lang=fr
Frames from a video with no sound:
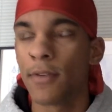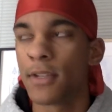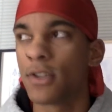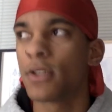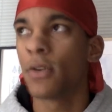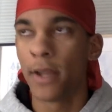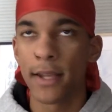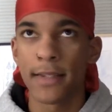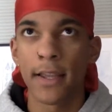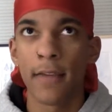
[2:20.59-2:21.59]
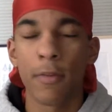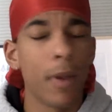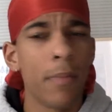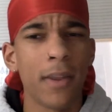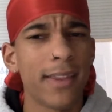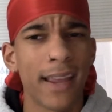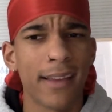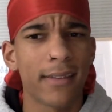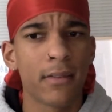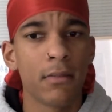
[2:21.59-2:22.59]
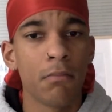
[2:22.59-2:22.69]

On sait juste qu'ils ont des réserves, ils ne payent pas de taxes